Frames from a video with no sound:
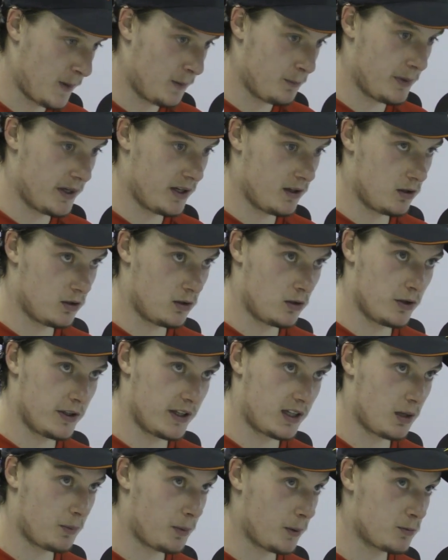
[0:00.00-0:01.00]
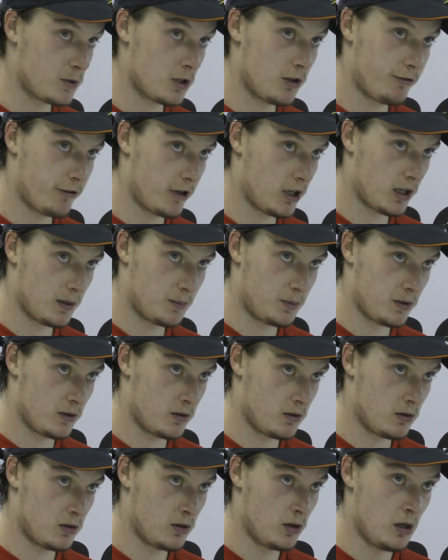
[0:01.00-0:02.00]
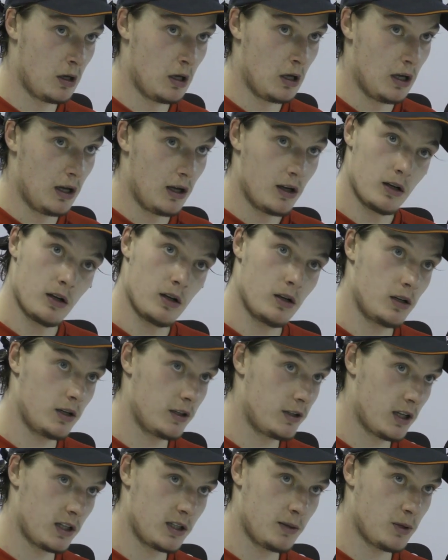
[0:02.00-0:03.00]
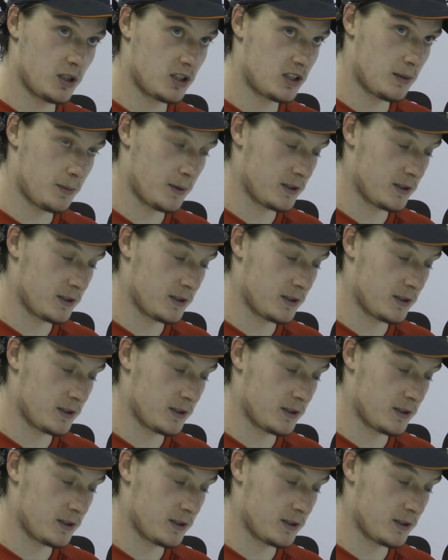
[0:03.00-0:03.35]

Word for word: Mais on est capable de le faire. Et puis le dernier match s'est